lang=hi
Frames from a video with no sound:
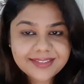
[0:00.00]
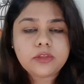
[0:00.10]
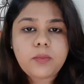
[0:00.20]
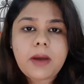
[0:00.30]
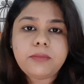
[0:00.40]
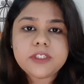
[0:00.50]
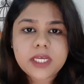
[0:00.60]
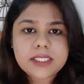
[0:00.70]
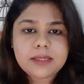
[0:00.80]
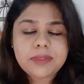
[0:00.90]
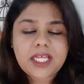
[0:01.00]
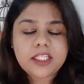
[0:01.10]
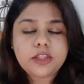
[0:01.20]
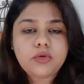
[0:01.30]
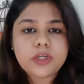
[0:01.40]
तो मैं आपको सही से बता
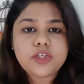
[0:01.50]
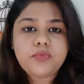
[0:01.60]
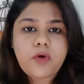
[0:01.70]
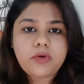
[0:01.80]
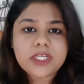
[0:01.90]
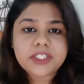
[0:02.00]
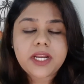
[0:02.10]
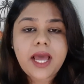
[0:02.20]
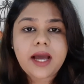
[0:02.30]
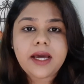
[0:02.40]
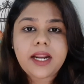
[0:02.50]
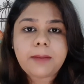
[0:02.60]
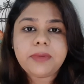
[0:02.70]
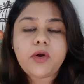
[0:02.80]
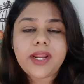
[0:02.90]
देती हूँ कि जो फाउंडेशन है अगर
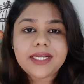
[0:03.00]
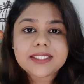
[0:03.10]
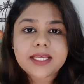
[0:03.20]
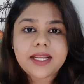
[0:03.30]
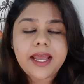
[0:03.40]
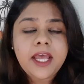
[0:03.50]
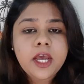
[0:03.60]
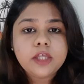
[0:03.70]
आपकी ऑयली स्किन है